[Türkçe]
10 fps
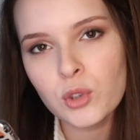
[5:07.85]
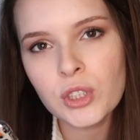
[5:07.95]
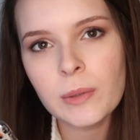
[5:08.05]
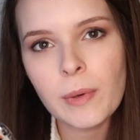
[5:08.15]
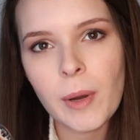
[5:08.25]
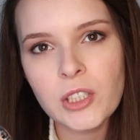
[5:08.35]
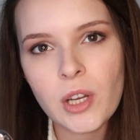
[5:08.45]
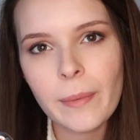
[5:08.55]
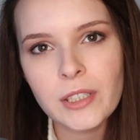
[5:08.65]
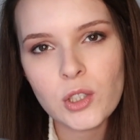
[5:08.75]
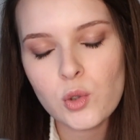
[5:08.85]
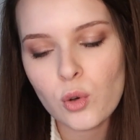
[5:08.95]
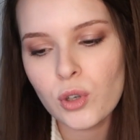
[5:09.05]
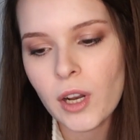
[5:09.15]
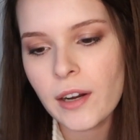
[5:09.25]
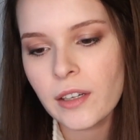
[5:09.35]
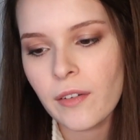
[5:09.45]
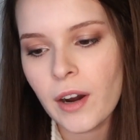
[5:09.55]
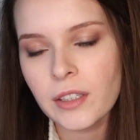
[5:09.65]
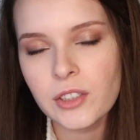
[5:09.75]
Bunun gibi başka başka sorular
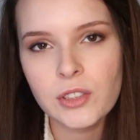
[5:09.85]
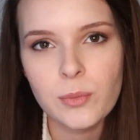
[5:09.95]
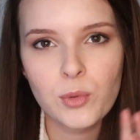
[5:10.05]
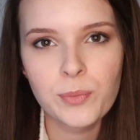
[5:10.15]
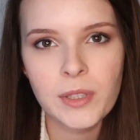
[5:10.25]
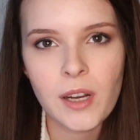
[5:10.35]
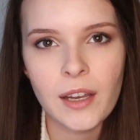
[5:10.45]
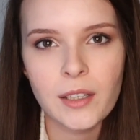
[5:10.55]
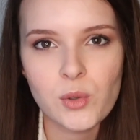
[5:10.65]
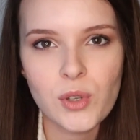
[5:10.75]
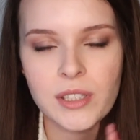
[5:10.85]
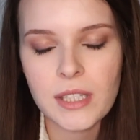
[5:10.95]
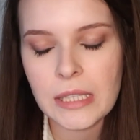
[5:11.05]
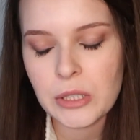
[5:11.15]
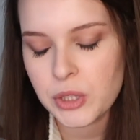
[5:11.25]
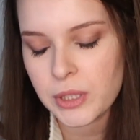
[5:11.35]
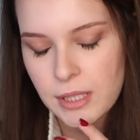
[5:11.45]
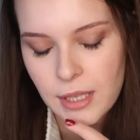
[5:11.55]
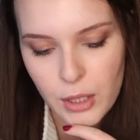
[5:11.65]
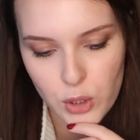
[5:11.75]
da vardı işte bu bir aylık süreç senin için
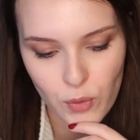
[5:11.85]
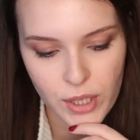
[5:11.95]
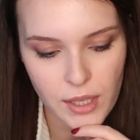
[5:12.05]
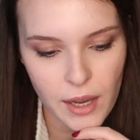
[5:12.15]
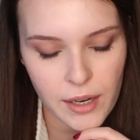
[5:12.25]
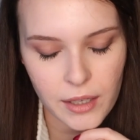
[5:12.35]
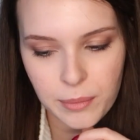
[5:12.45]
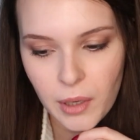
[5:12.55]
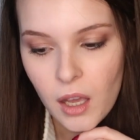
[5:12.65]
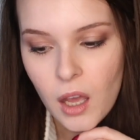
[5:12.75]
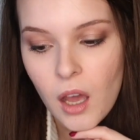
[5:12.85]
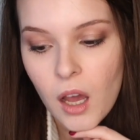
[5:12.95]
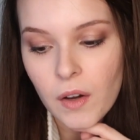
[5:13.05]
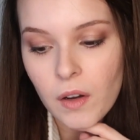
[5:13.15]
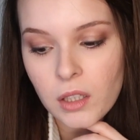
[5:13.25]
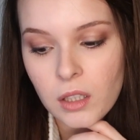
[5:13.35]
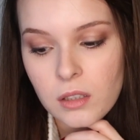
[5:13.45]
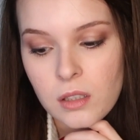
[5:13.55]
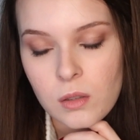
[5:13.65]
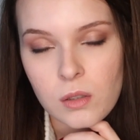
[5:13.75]
nasıl geçti vesaire gibi.
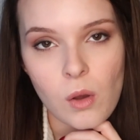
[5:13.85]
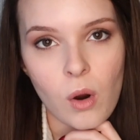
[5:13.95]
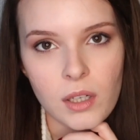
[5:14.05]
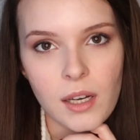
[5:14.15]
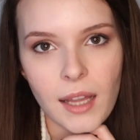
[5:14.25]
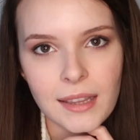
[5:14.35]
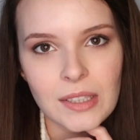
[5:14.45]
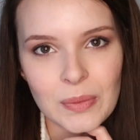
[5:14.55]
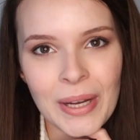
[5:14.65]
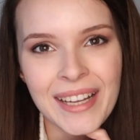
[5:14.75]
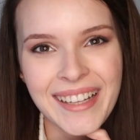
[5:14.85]
Allah zorlandım.